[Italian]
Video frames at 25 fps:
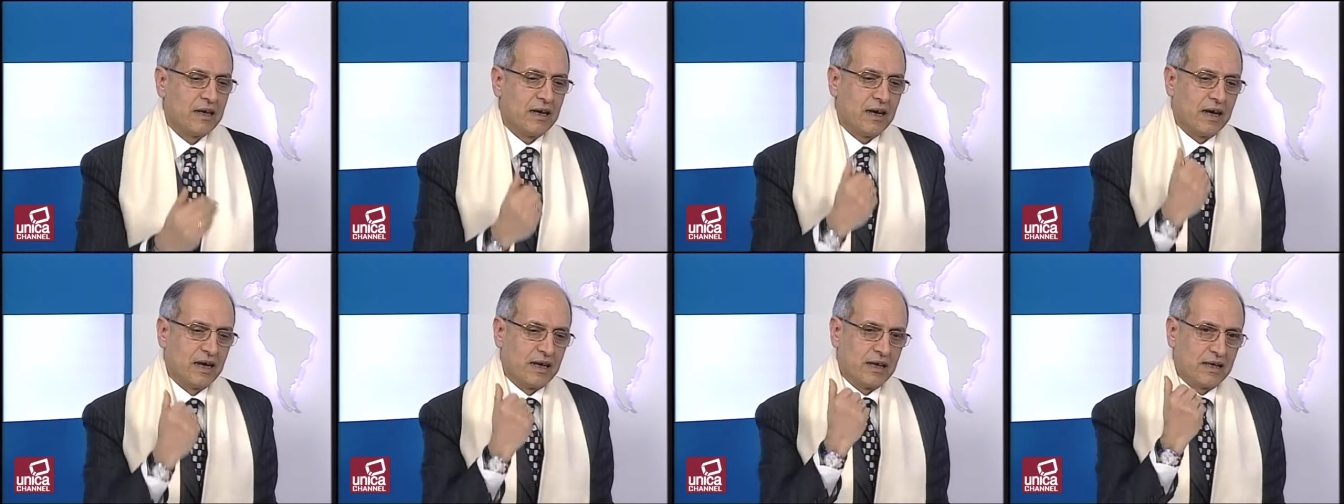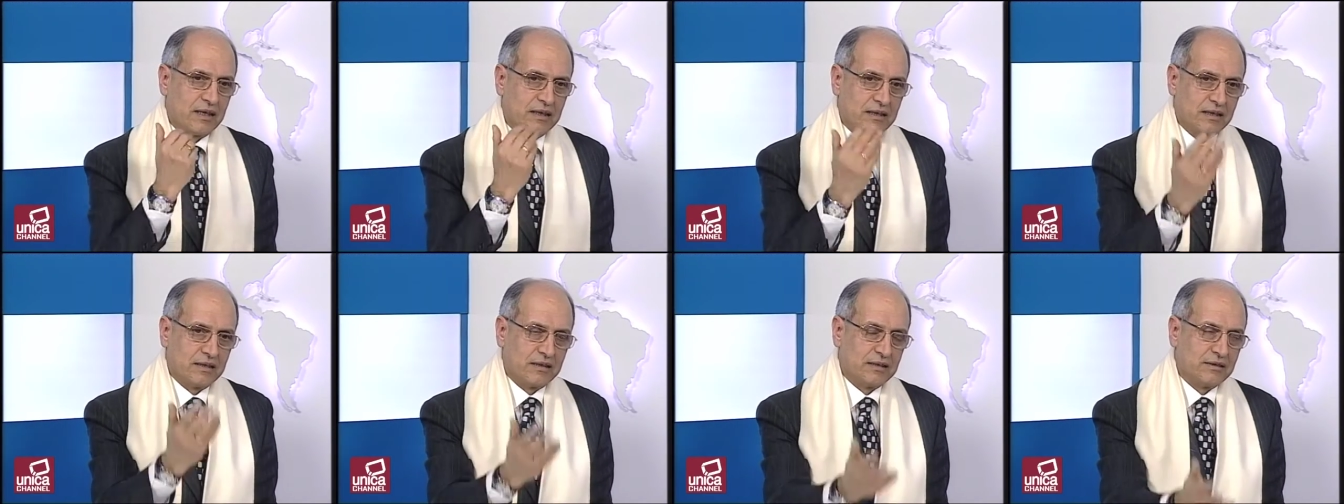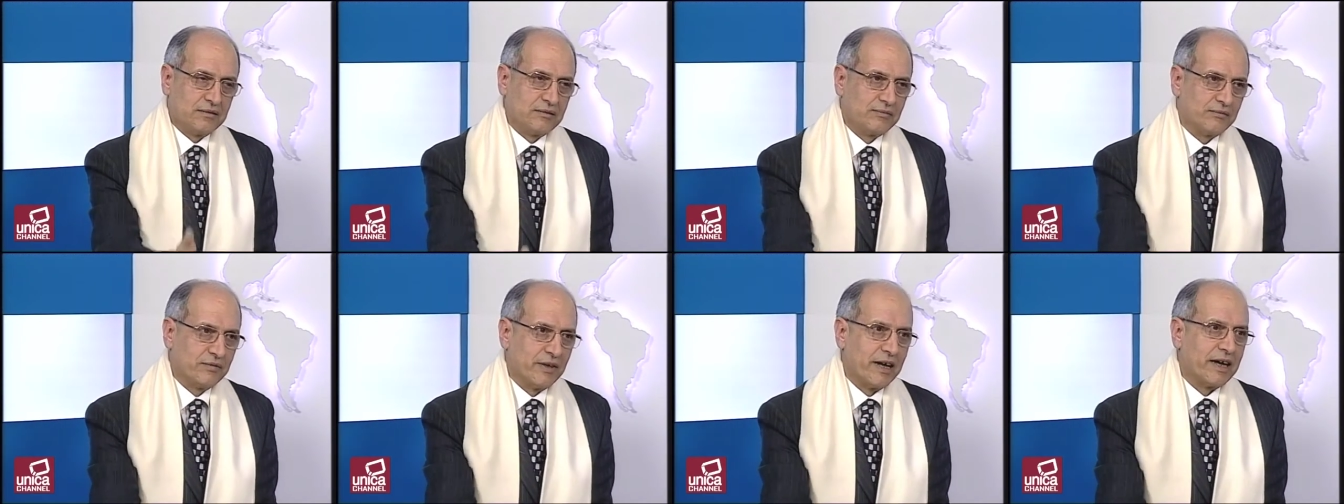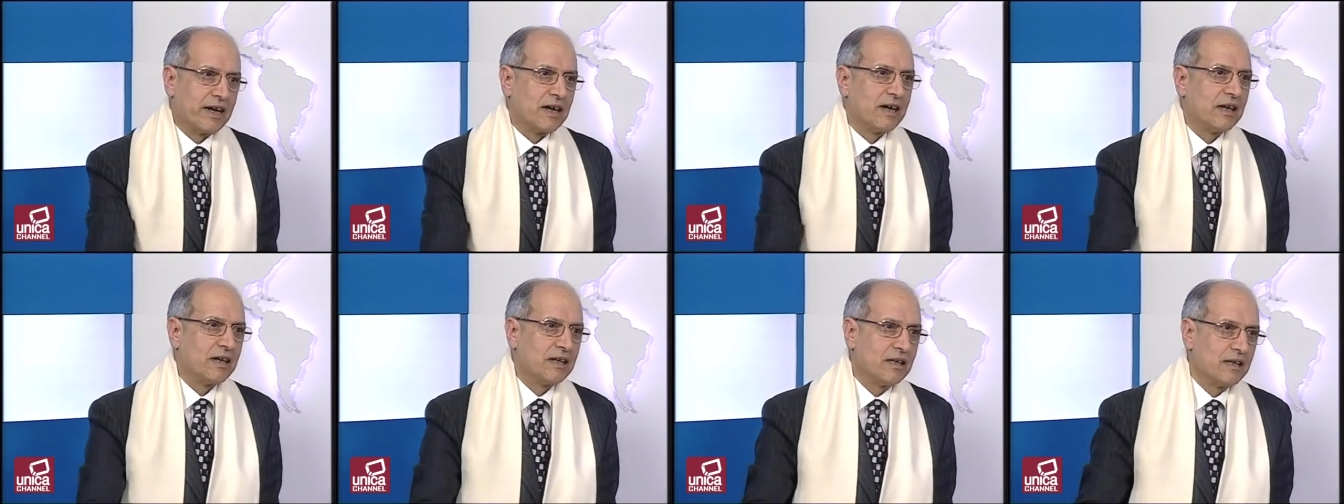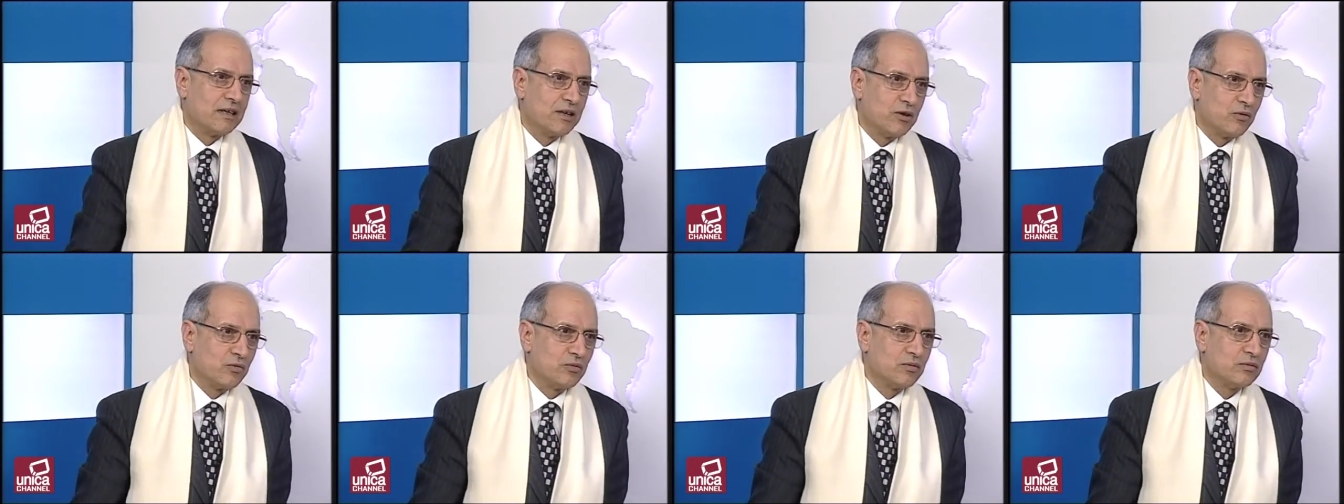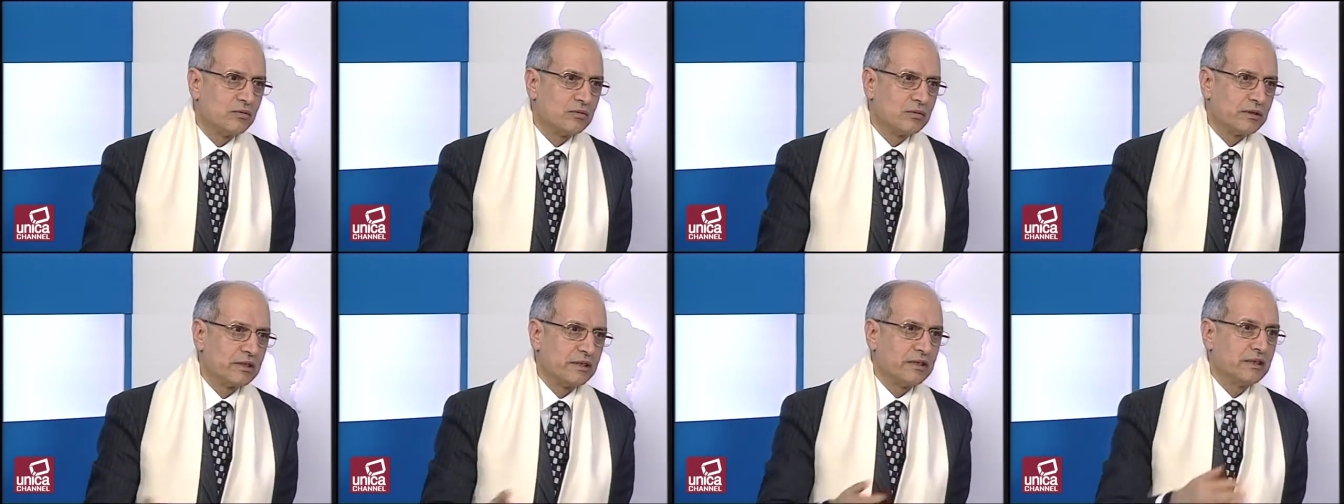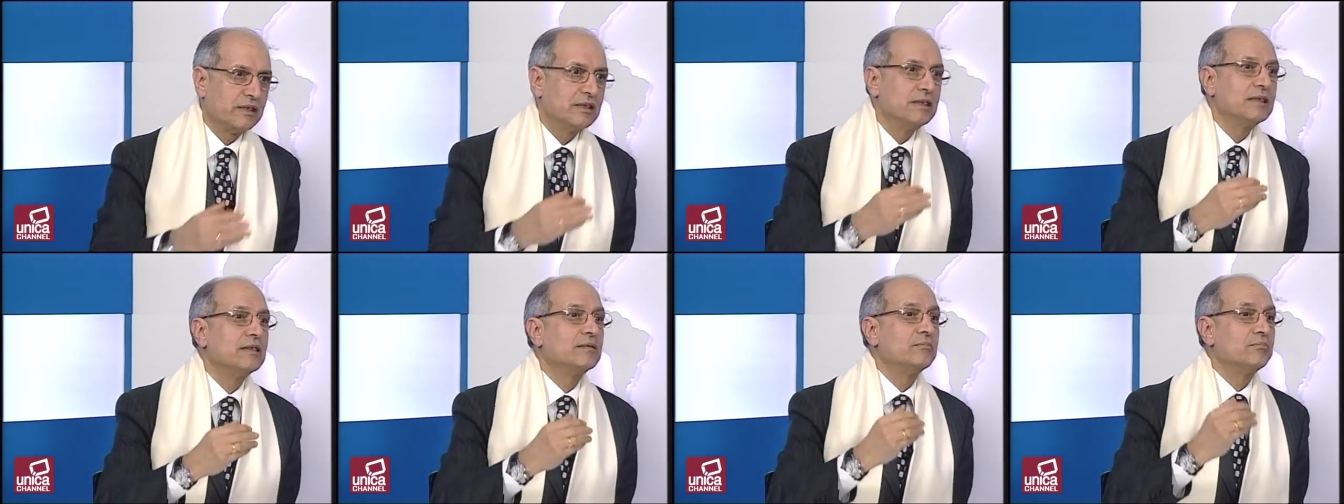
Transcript: a farle gli auguri